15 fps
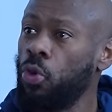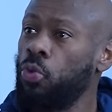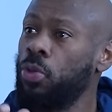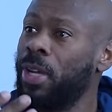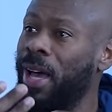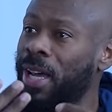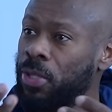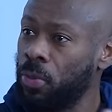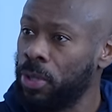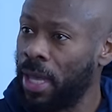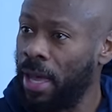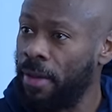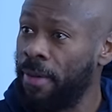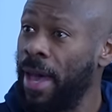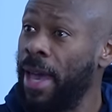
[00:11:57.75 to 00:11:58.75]
juste grâce au
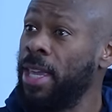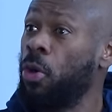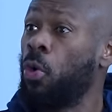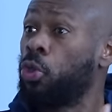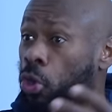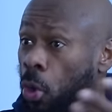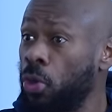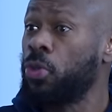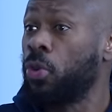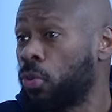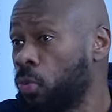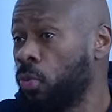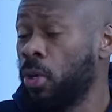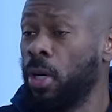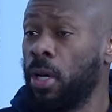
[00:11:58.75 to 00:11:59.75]
travail et au temps, surtout?